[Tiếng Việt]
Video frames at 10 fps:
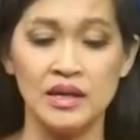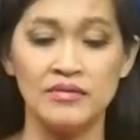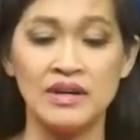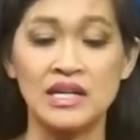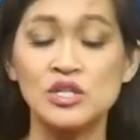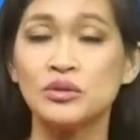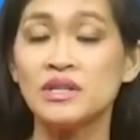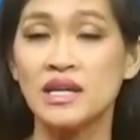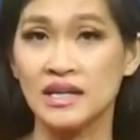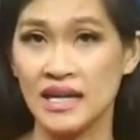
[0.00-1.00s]
Và cái số
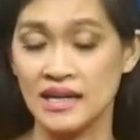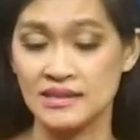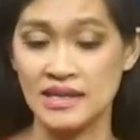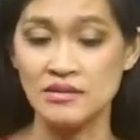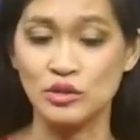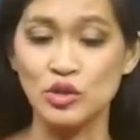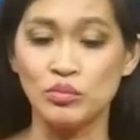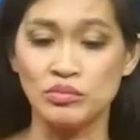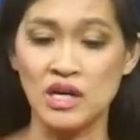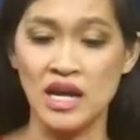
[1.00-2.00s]
tiền này sẽ được
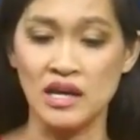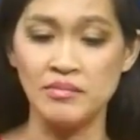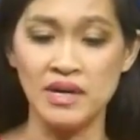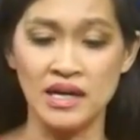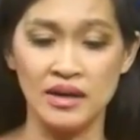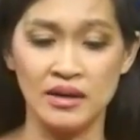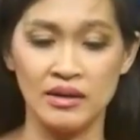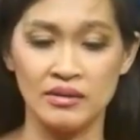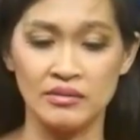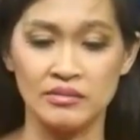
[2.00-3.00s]
dùng để
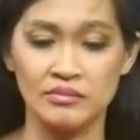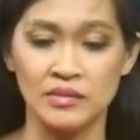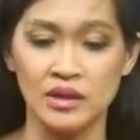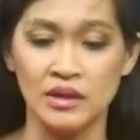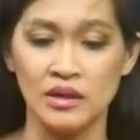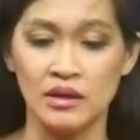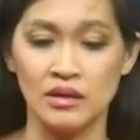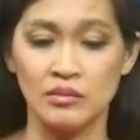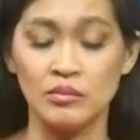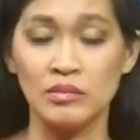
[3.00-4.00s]
mà
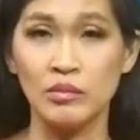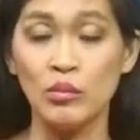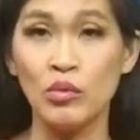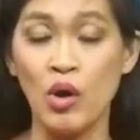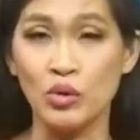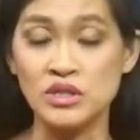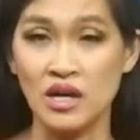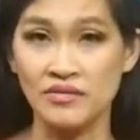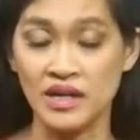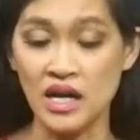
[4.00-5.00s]
mua hỗ
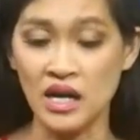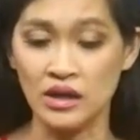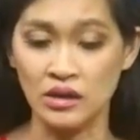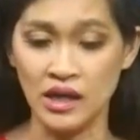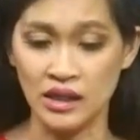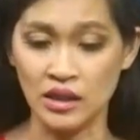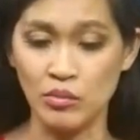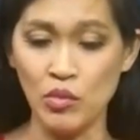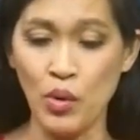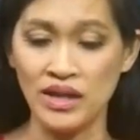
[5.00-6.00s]
trợ về cái hệ
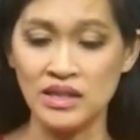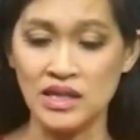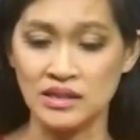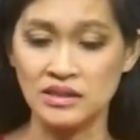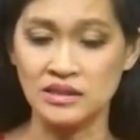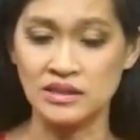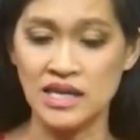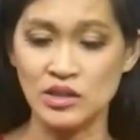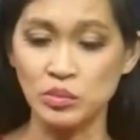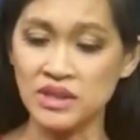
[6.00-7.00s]
thống hỏa tiễn,
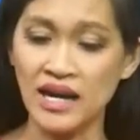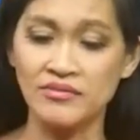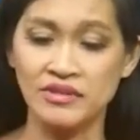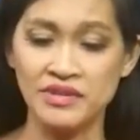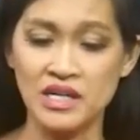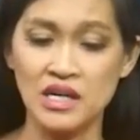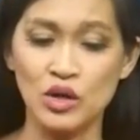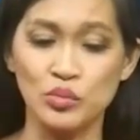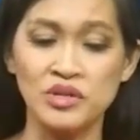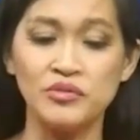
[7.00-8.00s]
xe chống tăng và phi cơ
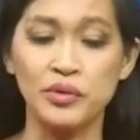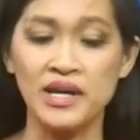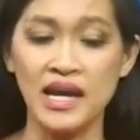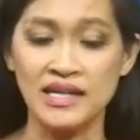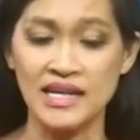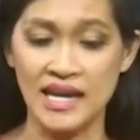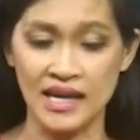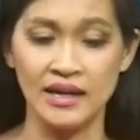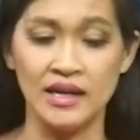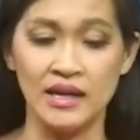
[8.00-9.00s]
cũng như vũ khí hạng
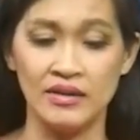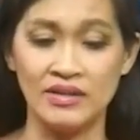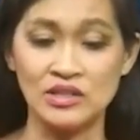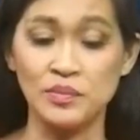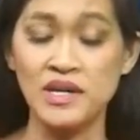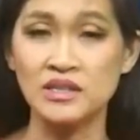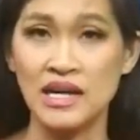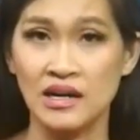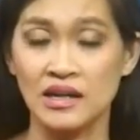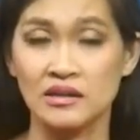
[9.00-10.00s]
nhẹ. Và cho biết
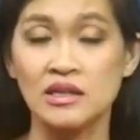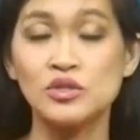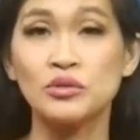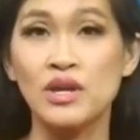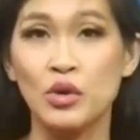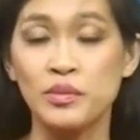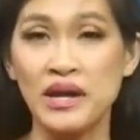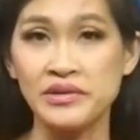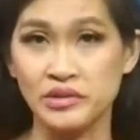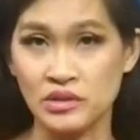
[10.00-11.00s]
rằng là cái số tiền cũng đã được